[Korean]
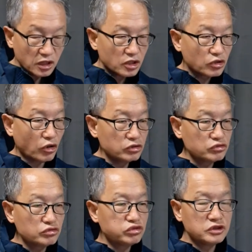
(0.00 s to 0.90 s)

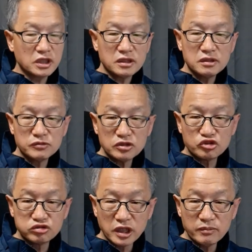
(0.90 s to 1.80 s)
건국 훈장을 뭐
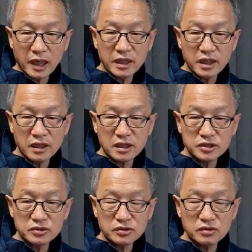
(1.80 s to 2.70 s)
준에 만에
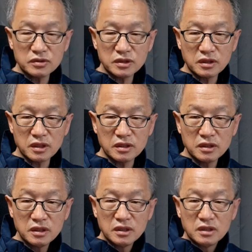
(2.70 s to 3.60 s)
해가지고 또 이렇게
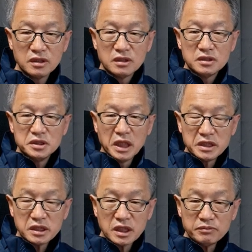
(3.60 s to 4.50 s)

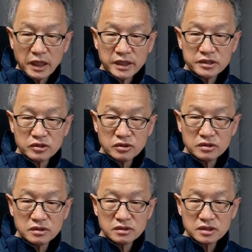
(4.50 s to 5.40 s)
얘기가
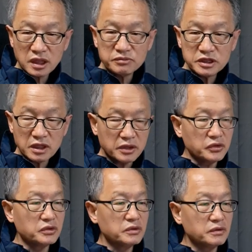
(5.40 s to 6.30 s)
많아졌던
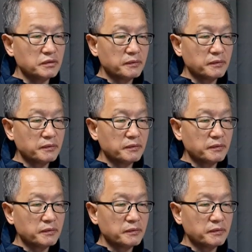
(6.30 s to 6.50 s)
사람이잖아요.